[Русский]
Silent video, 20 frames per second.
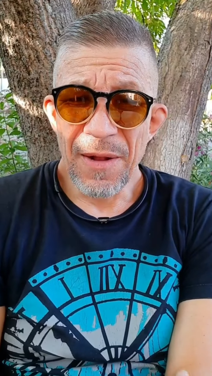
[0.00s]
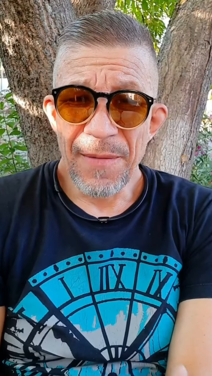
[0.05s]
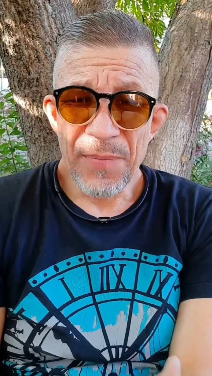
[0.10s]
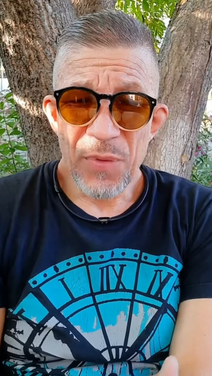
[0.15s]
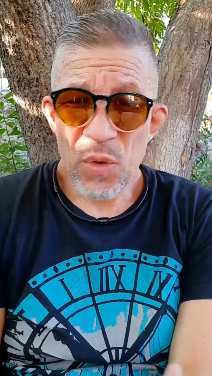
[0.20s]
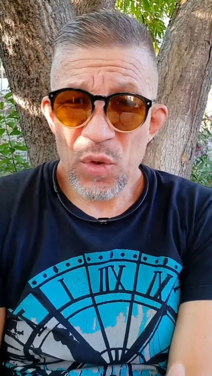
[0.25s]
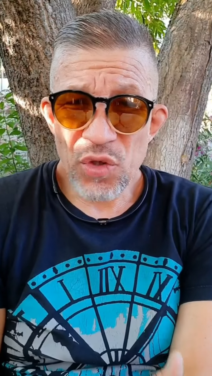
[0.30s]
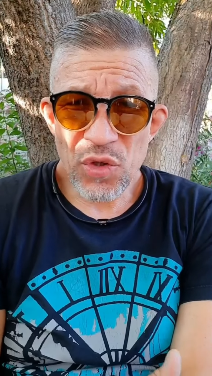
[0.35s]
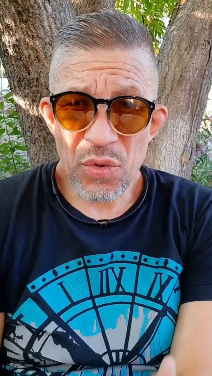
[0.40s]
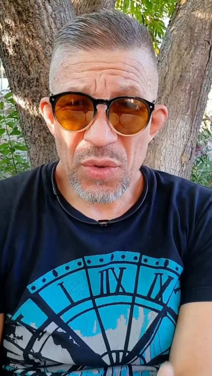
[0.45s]

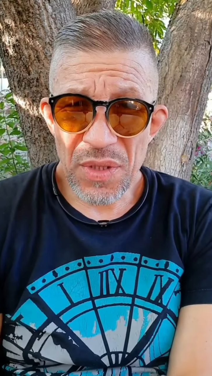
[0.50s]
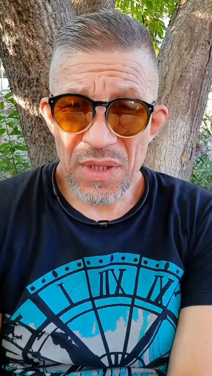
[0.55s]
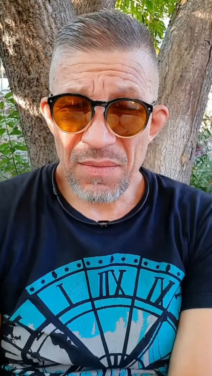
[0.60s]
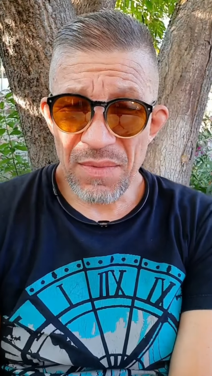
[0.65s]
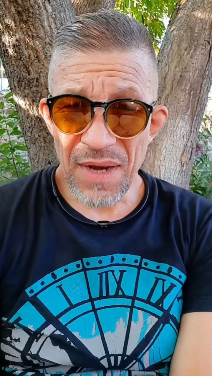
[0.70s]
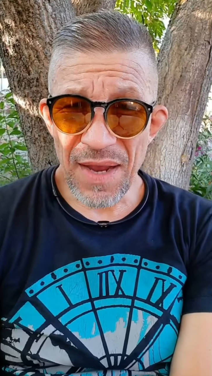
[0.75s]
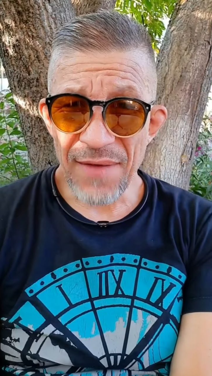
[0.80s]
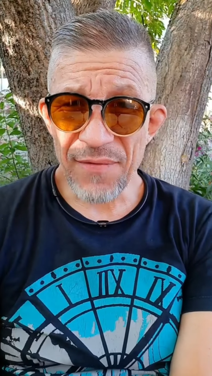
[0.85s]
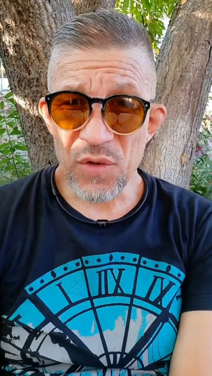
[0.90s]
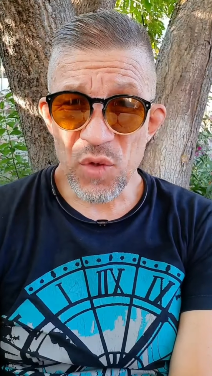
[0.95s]
то, что
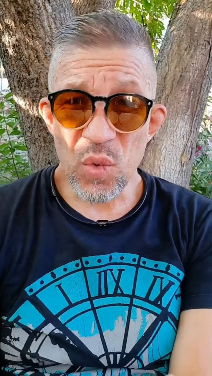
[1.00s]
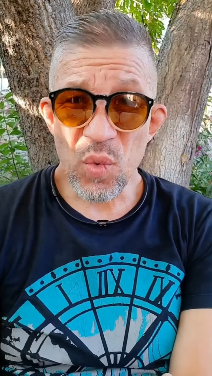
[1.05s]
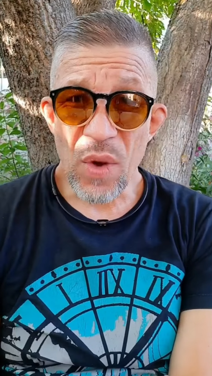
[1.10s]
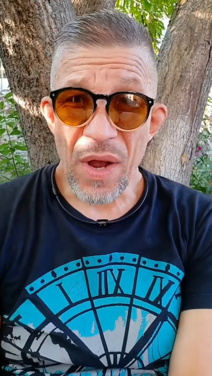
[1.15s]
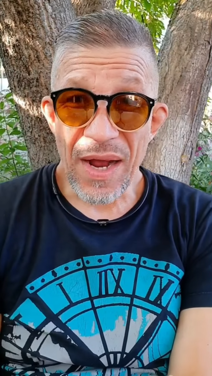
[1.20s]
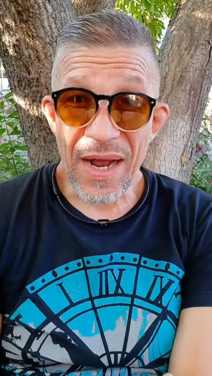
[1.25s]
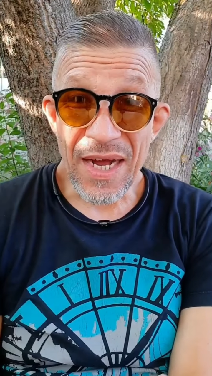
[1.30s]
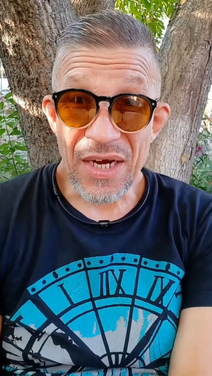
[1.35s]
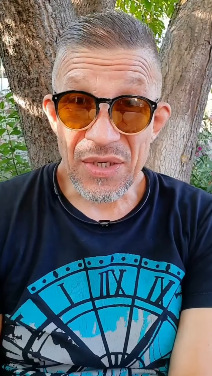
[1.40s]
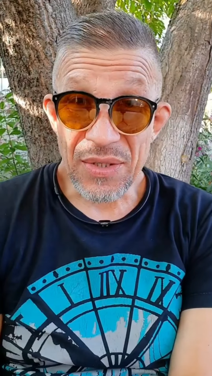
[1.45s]
Земля вдруг
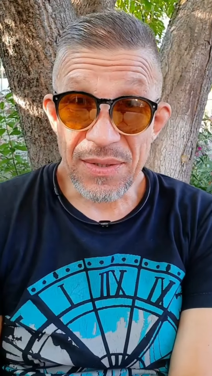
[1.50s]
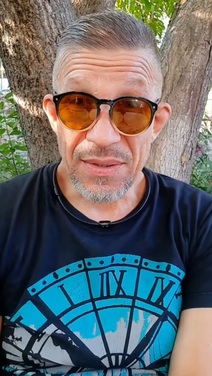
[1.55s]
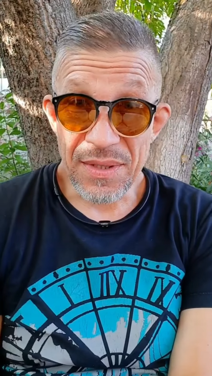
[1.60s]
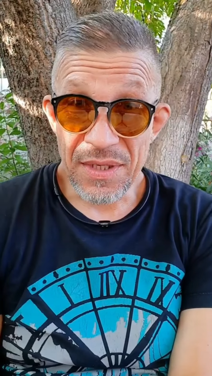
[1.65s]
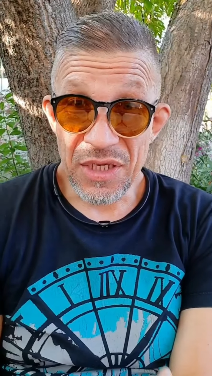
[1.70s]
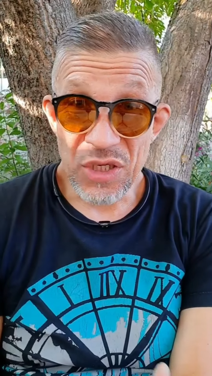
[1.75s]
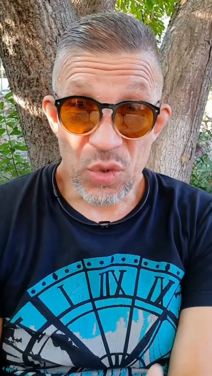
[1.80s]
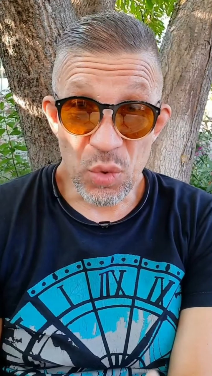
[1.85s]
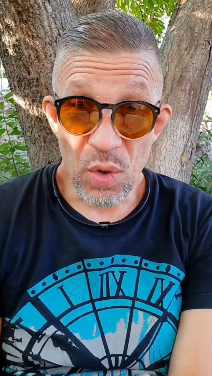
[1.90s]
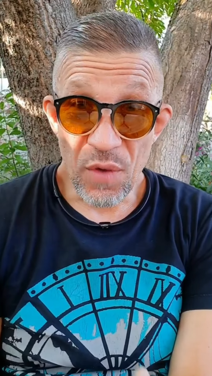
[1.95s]
окажется
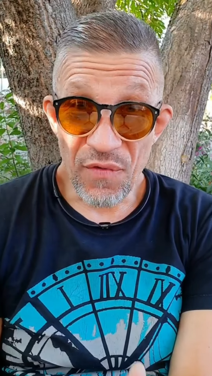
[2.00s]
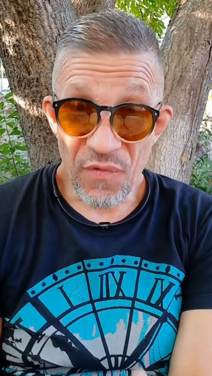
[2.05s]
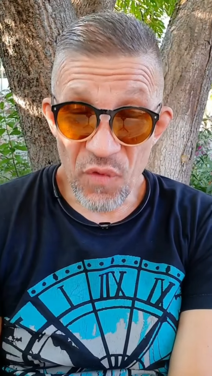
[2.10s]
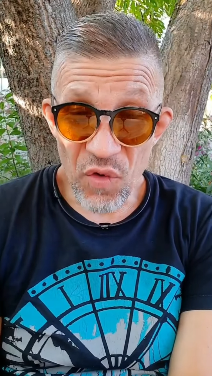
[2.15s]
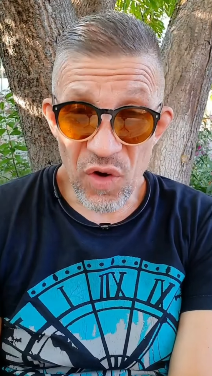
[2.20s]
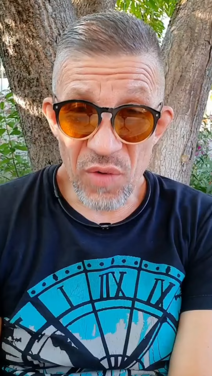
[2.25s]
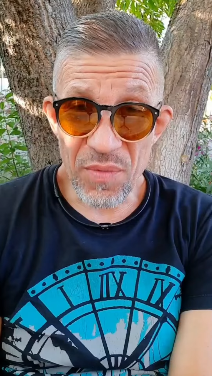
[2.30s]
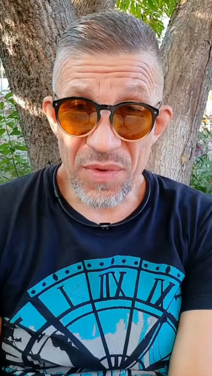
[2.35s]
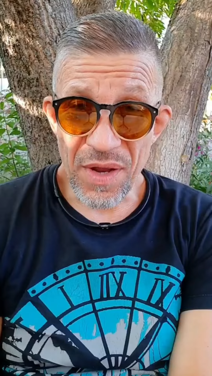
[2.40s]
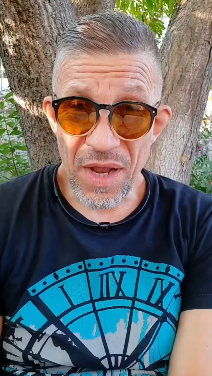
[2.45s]
не той
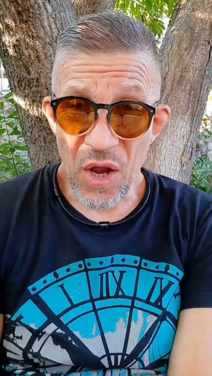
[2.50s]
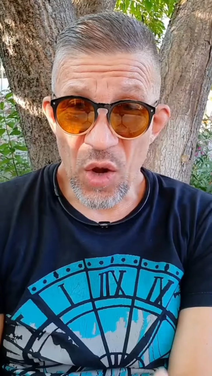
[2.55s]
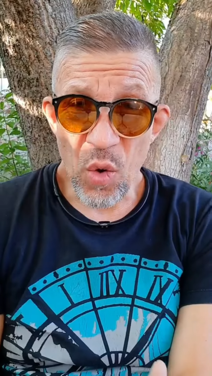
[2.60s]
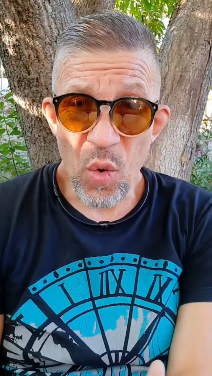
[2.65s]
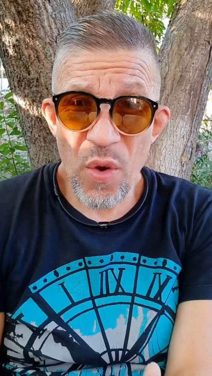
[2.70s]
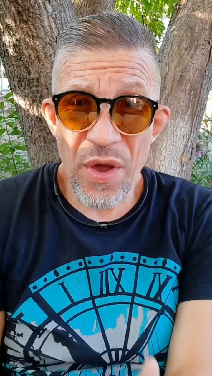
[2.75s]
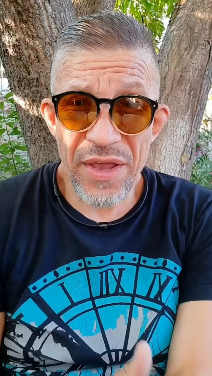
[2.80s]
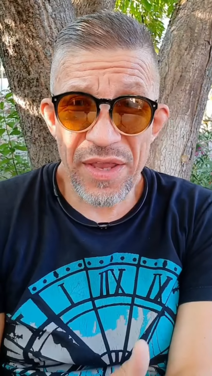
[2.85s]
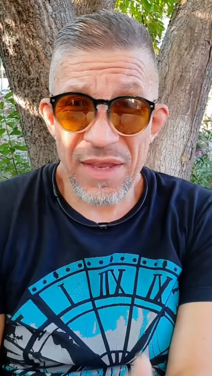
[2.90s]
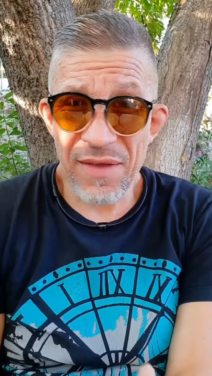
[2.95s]
формы,
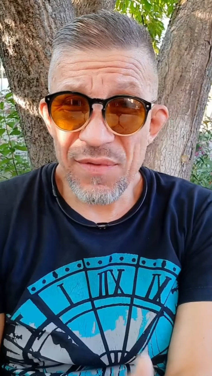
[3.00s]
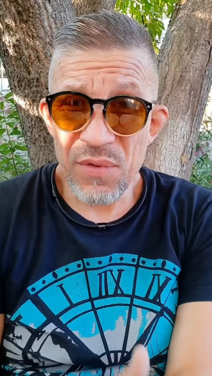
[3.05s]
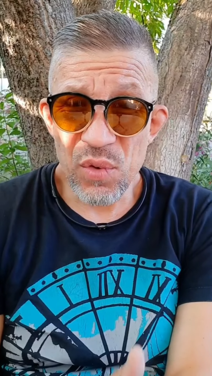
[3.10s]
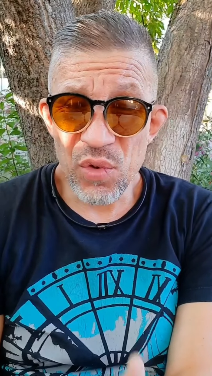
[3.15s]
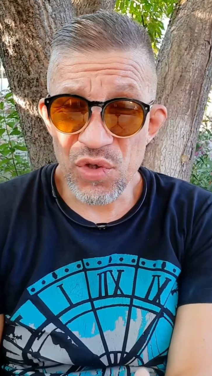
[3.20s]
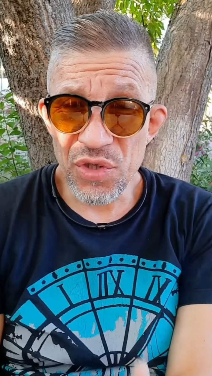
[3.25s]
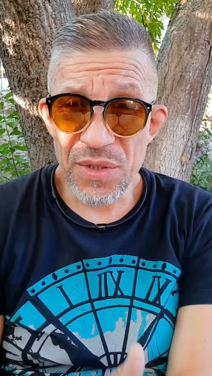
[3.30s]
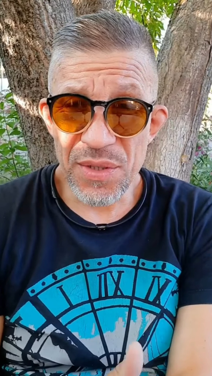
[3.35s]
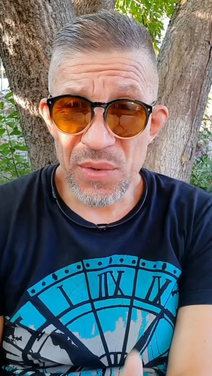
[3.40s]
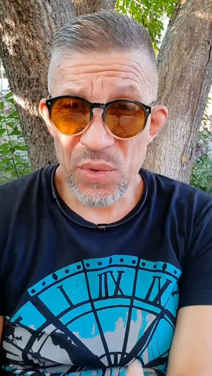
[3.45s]
какой они всю
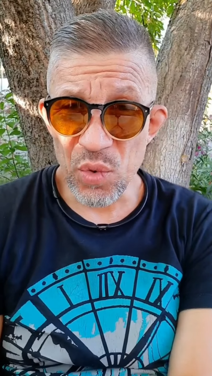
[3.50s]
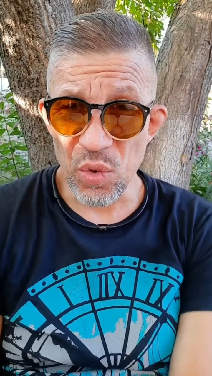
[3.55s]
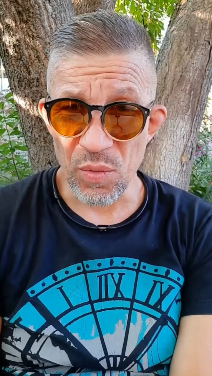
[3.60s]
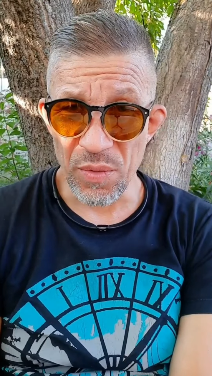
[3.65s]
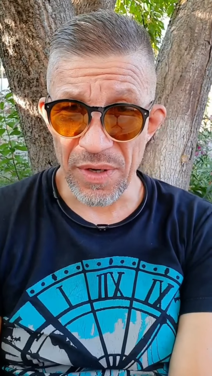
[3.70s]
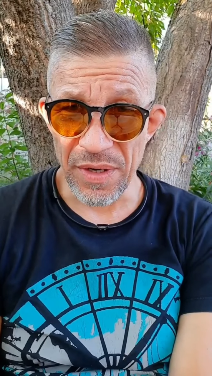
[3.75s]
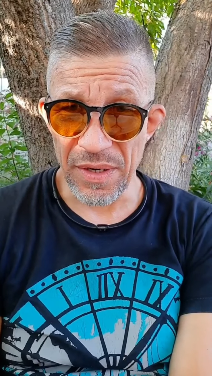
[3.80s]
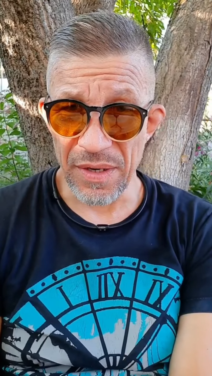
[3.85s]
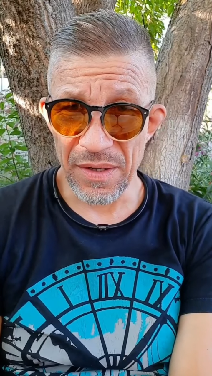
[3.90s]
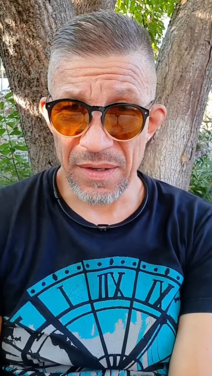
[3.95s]
жизнь
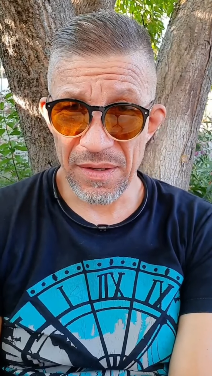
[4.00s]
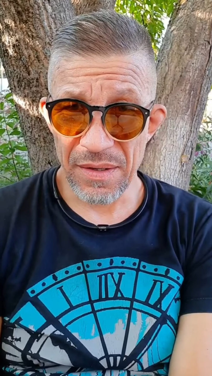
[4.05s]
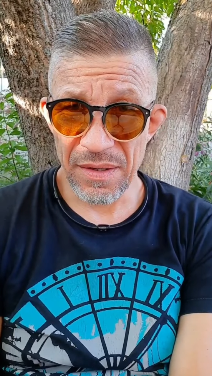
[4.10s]
думали.